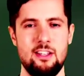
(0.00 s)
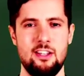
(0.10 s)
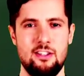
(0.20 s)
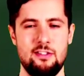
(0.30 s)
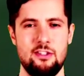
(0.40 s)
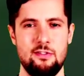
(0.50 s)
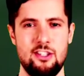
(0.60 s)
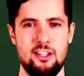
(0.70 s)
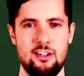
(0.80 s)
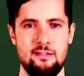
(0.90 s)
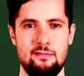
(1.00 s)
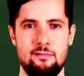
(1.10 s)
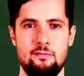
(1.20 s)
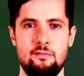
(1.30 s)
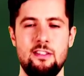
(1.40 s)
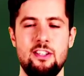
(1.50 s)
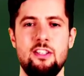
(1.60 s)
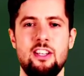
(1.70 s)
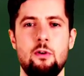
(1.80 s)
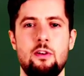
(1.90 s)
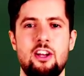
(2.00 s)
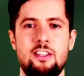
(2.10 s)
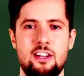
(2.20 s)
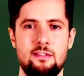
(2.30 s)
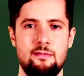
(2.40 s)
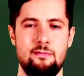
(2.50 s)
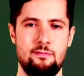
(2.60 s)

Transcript: لن نستطيع تلك واحده